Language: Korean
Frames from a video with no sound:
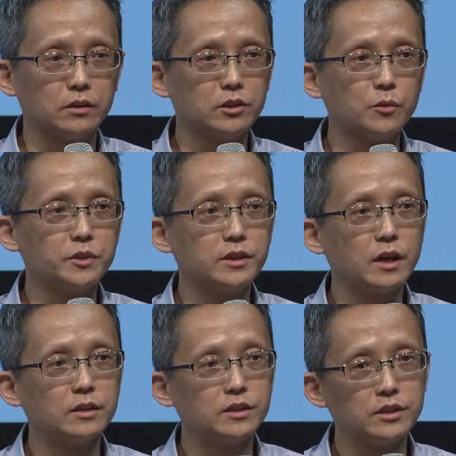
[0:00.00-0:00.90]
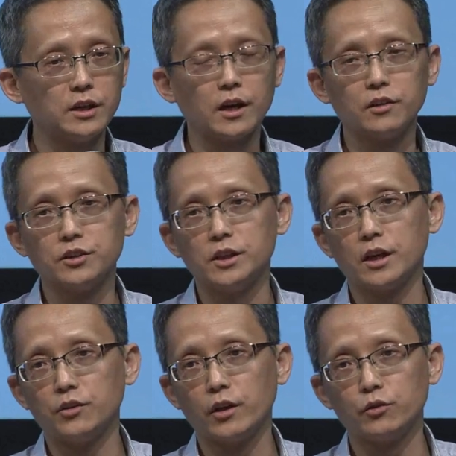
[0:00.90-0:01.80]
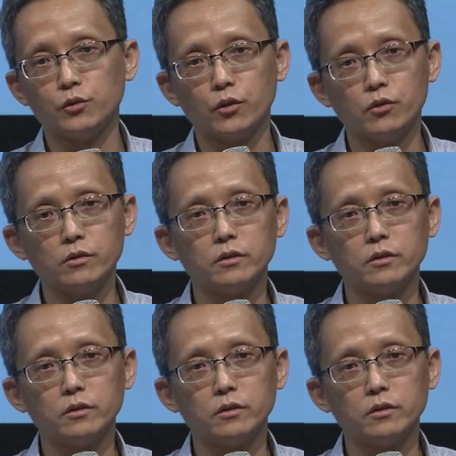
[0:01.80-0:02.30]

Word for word: 처음 시작은 측량에서 시작이 됐고요.